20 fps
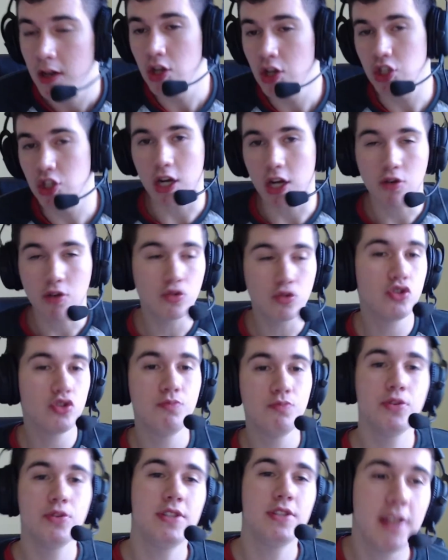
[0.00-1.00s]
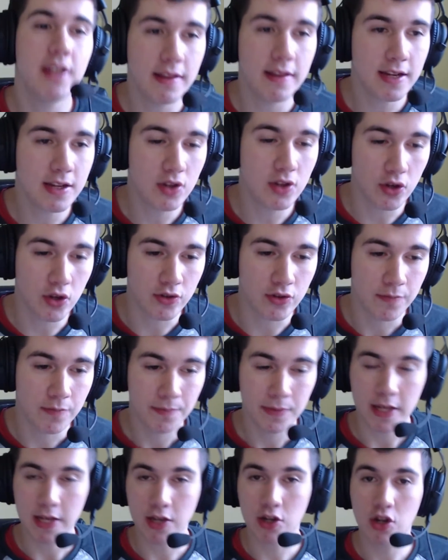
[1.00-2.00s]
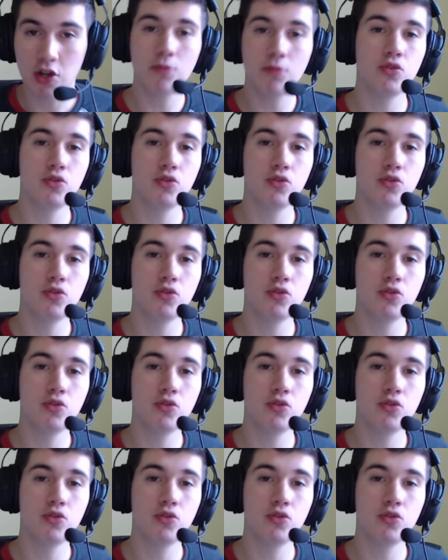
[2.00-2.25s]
Je raconte une petite anecdote. Et comme